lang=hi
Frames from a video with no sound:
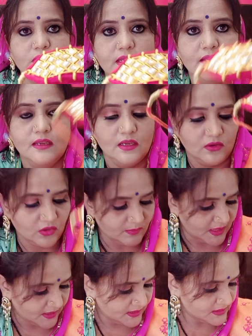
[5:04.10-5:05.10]
गए और
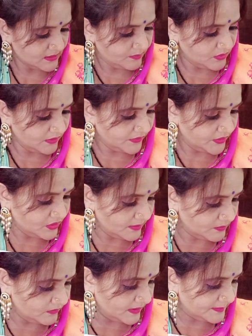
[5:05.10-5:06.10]
बाकी इसका पूरा वीडियो
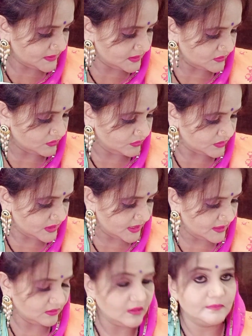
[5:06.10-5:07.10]
आपको वापस से शो हो
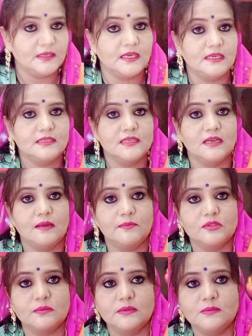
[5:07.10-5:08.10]
जाएगा तो आप देख लीजिएगा आपको
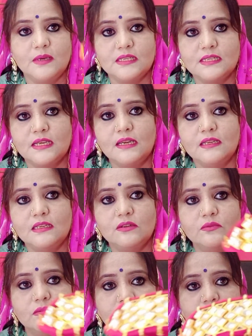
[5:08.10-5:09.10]
समझ में आ जाएगा ये
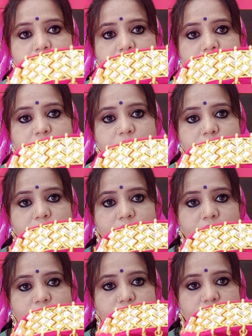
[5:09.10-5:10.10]

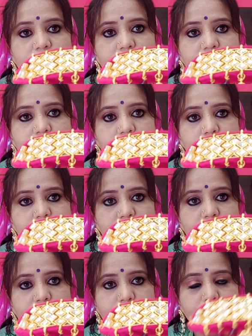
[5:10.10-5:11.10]
सारी ज्वेलरी इस टाइप से है